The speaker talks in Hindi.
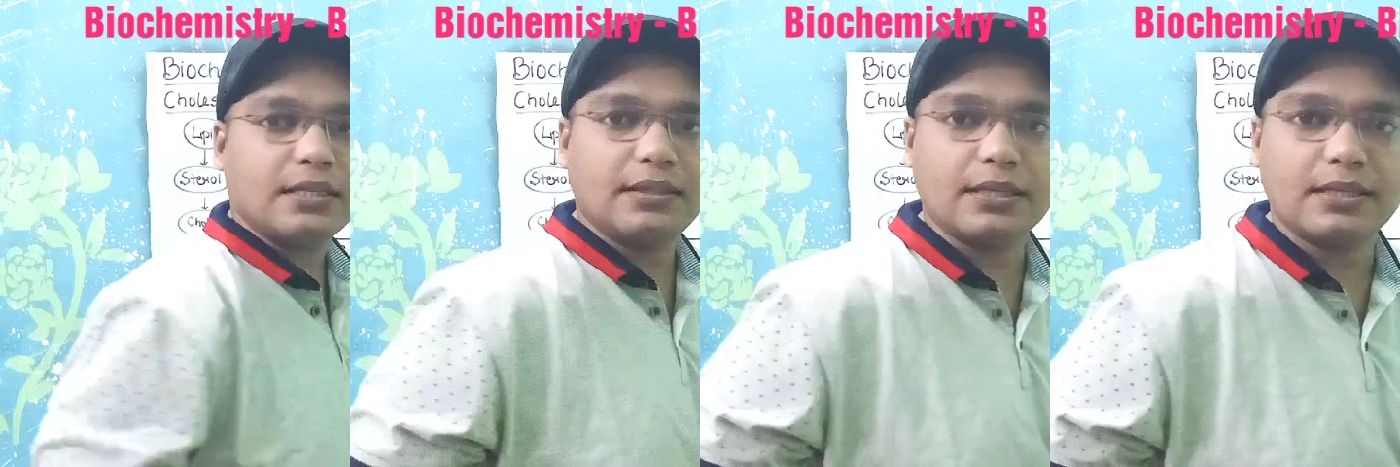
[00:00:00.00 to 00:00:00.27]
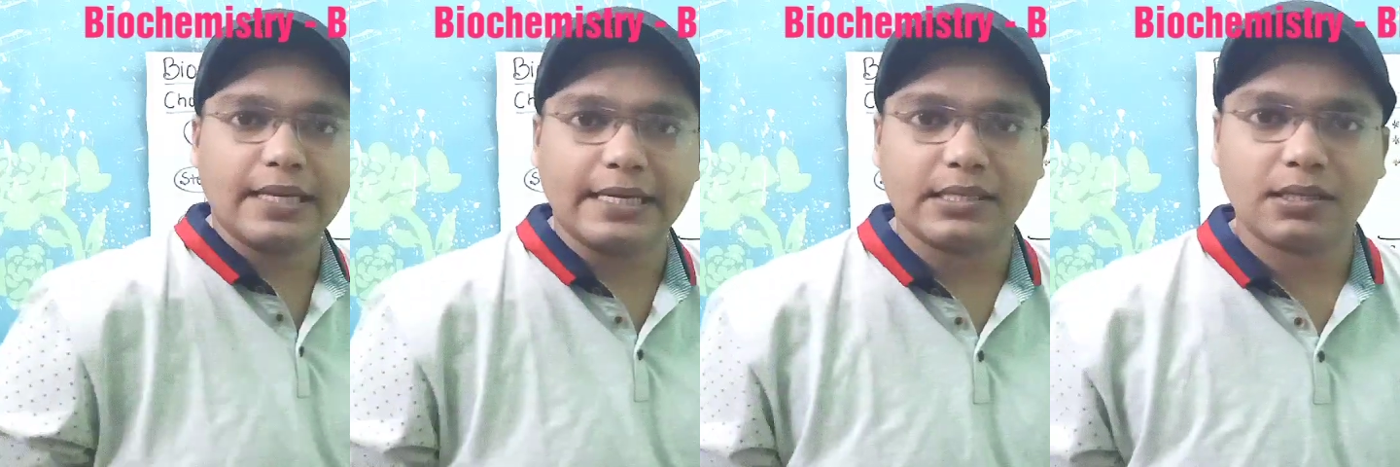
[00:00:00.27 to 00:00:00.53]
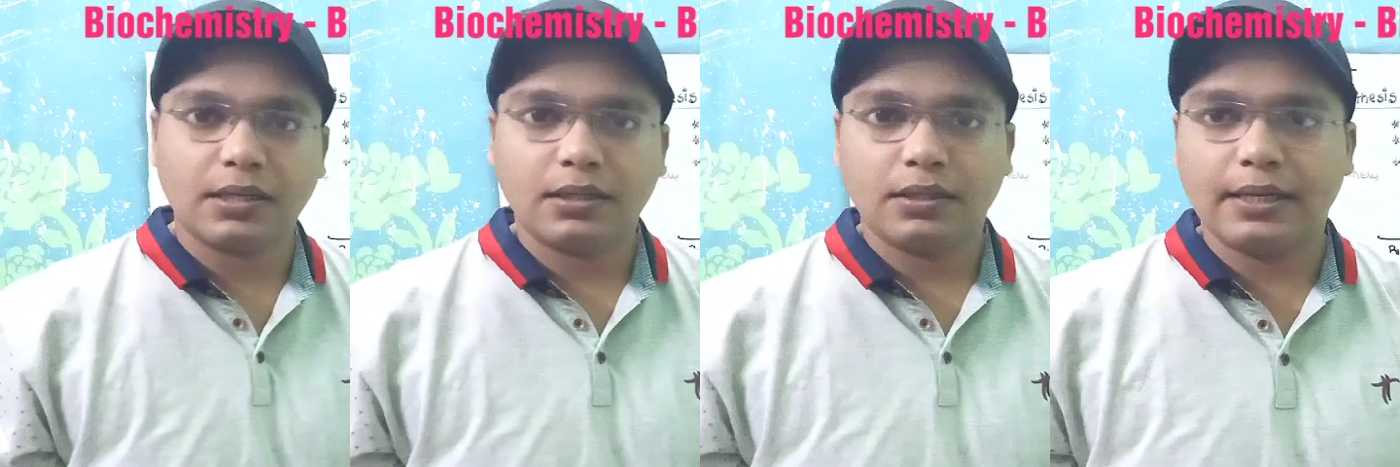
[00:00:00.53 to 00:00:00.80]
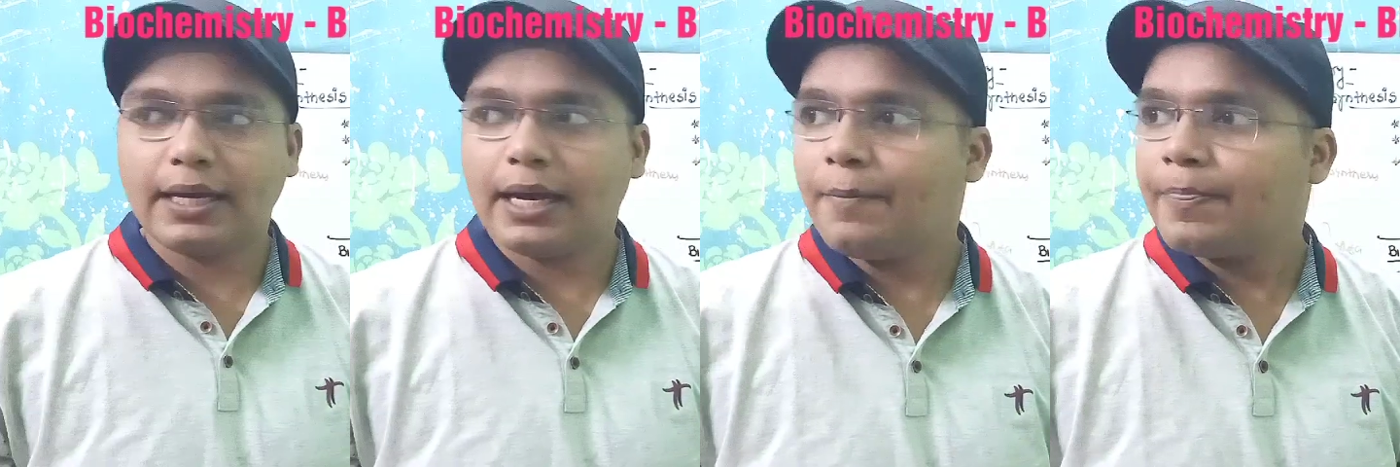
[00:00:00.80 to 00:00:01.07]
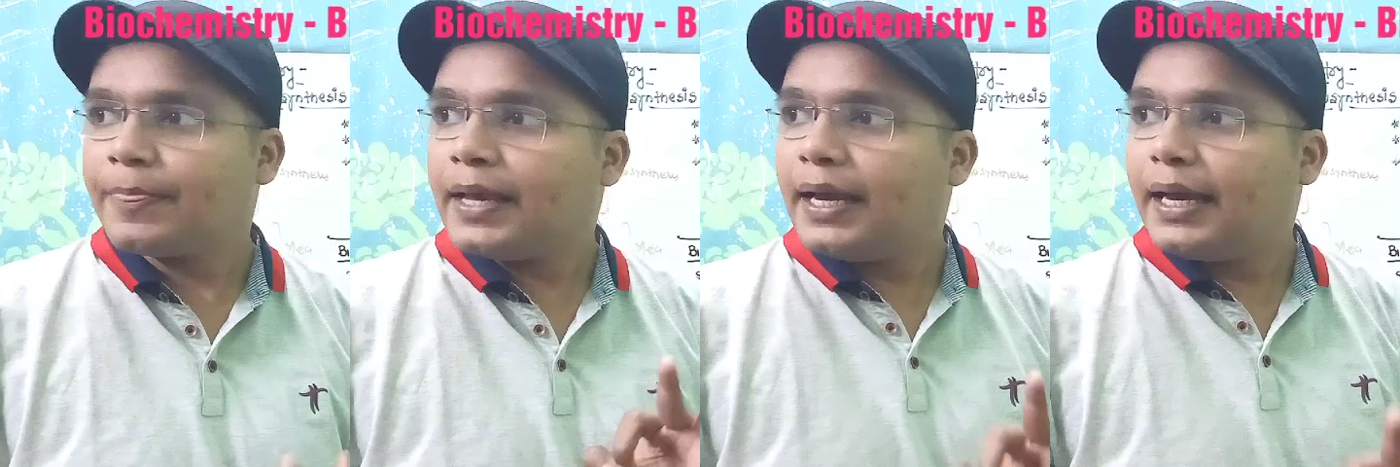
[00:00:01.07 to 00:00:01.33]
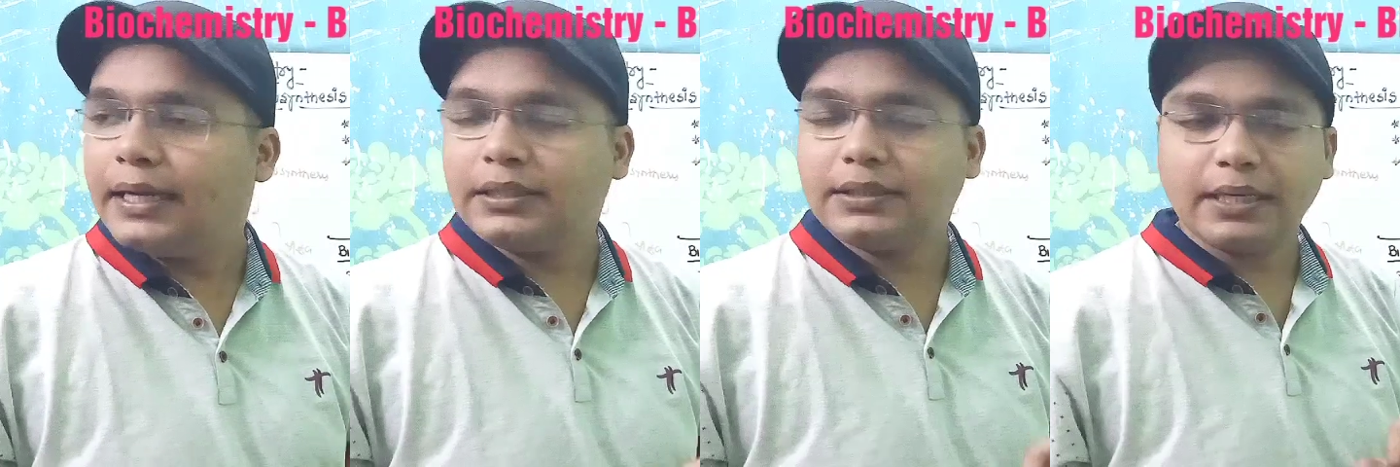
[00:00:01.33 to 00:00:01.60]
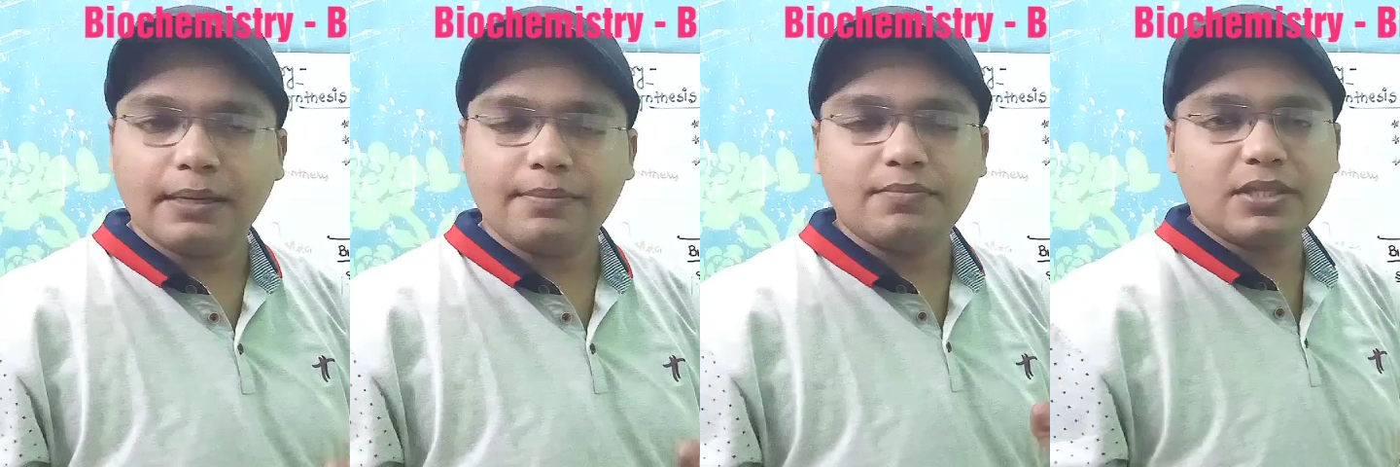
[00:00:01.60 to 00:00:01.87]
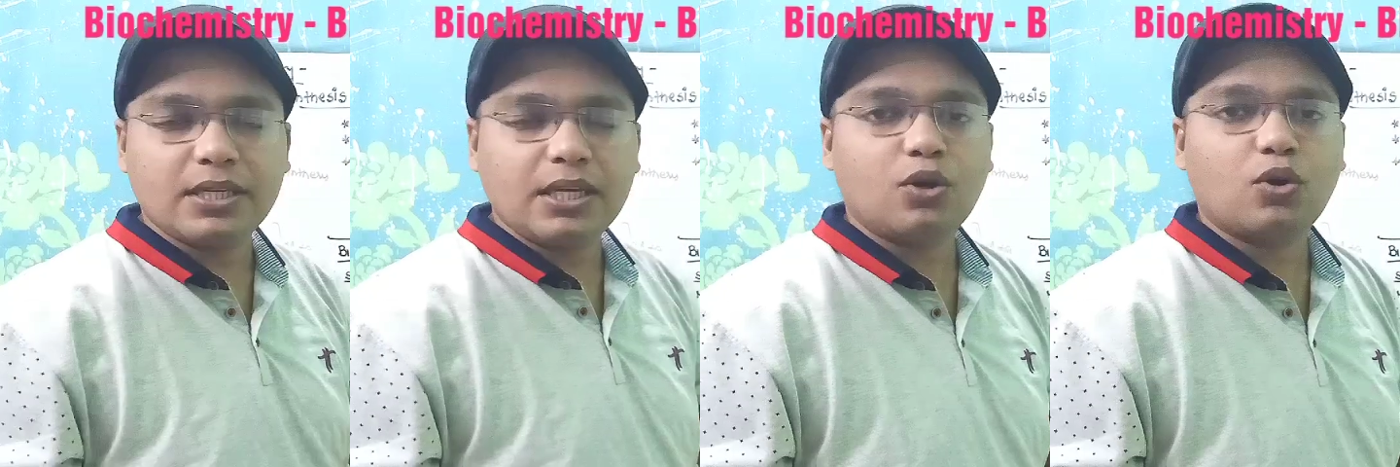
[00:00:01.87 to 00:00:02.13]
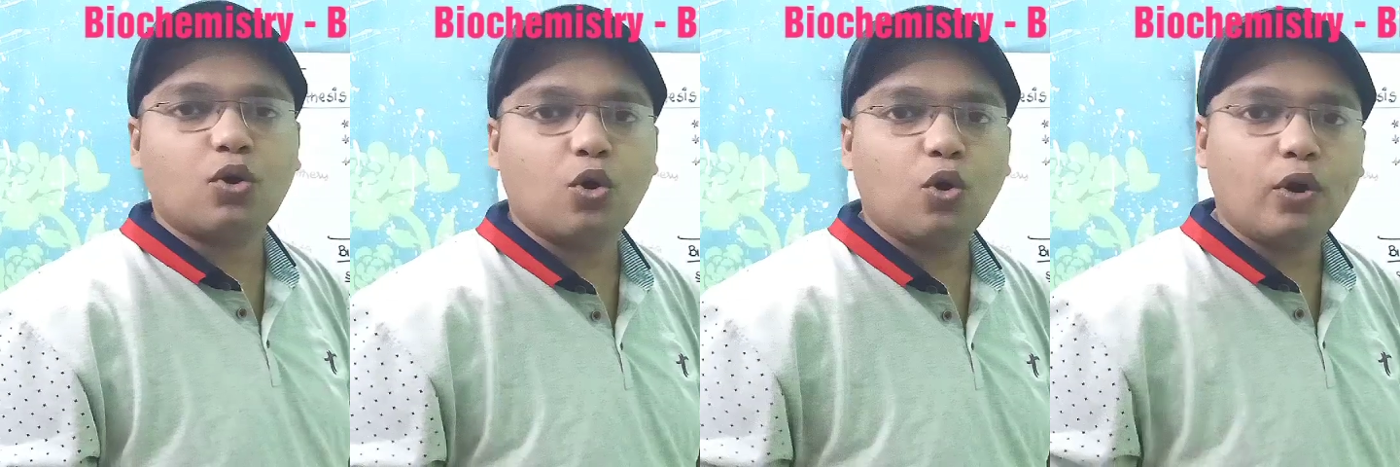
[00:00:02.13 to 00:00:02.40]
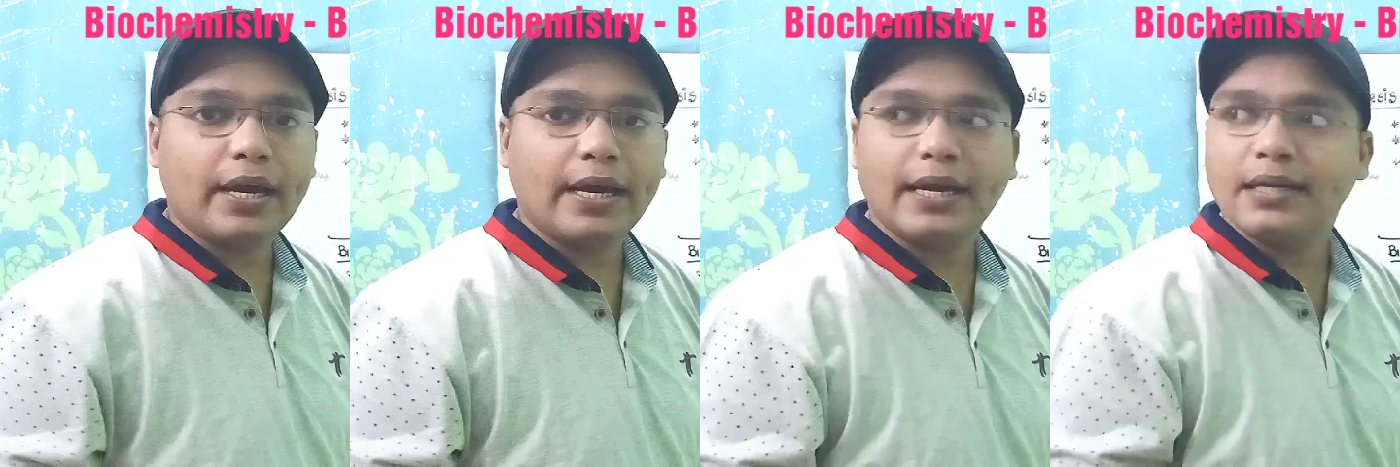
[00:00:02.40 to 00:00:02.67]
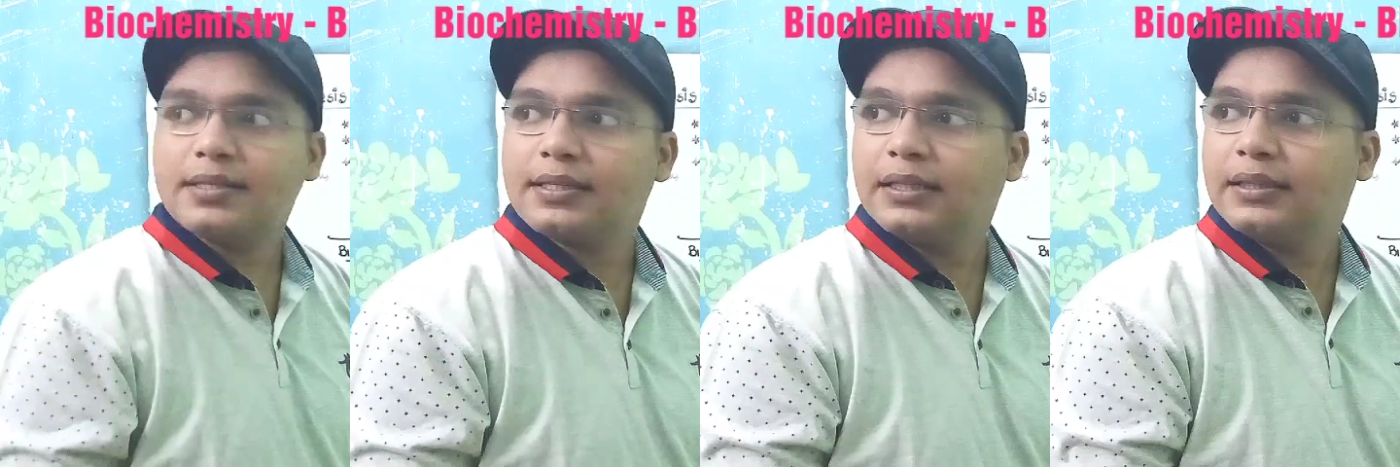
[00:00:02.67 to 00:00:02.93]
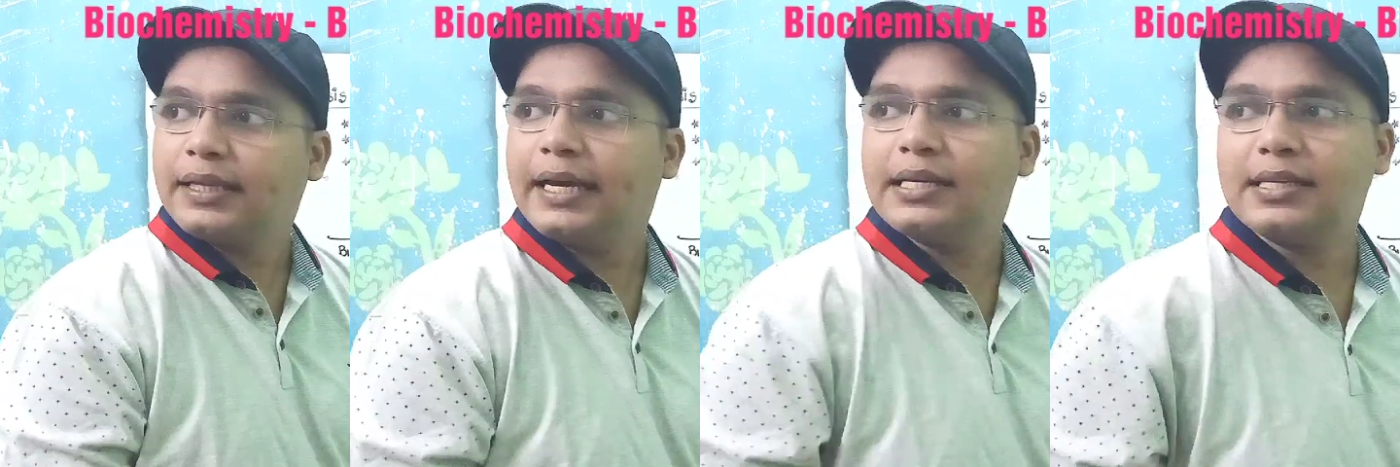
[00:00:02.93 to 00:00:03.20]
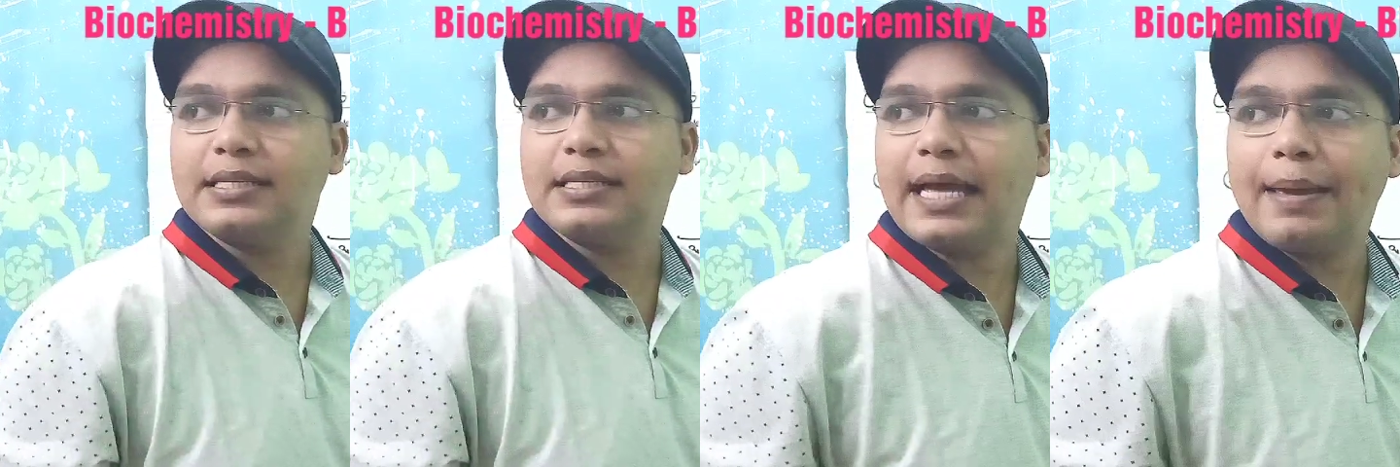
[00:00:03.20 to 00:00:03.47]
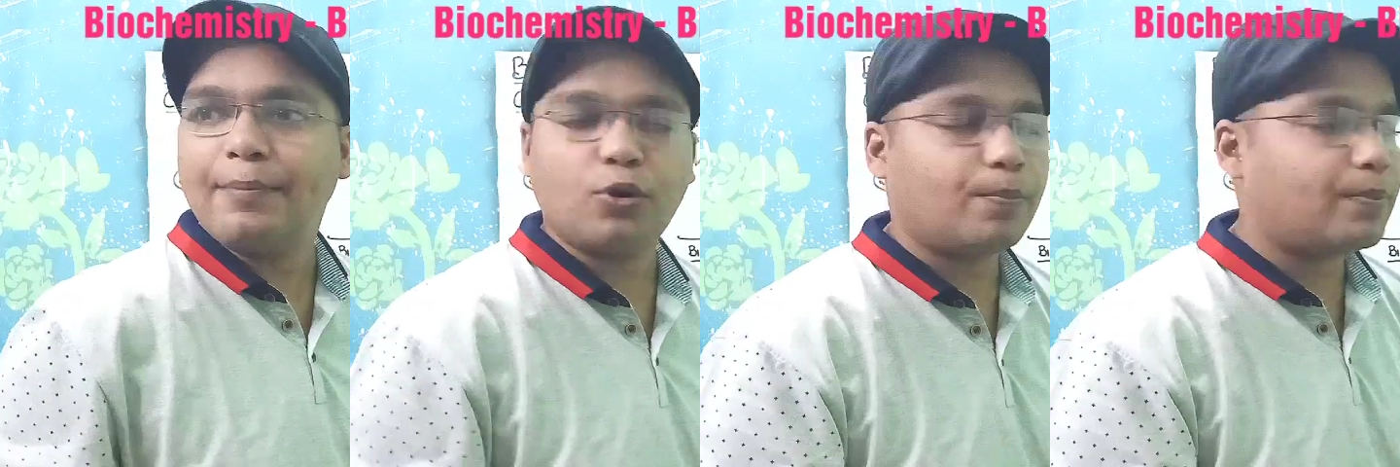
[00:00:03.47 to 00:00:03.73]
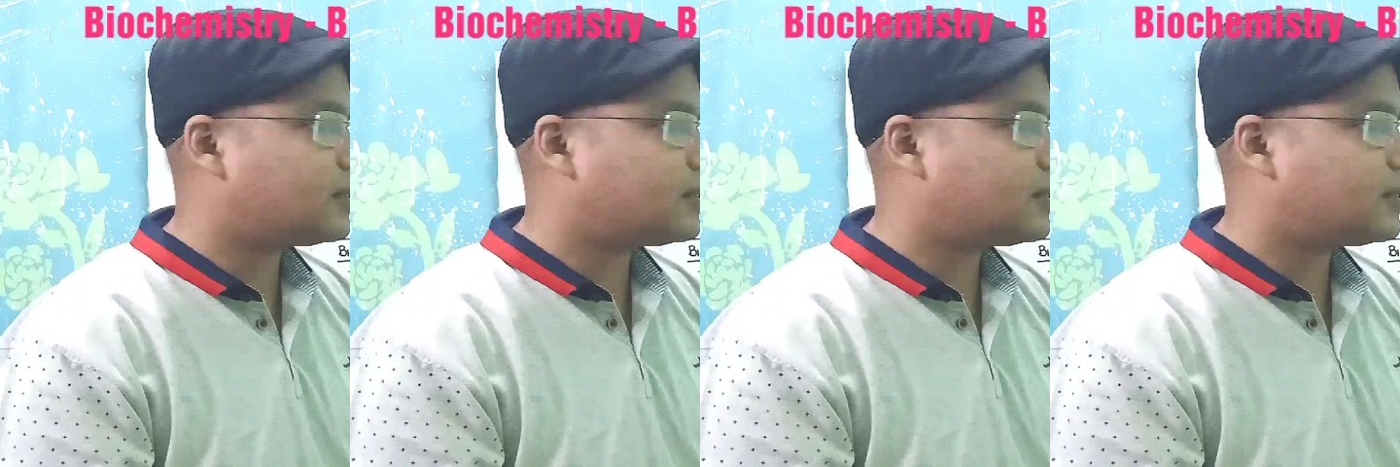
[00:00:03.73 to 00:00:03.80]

सिंथेसिस ठीक है एचएमजी को ए सिंथेज एंजाइम की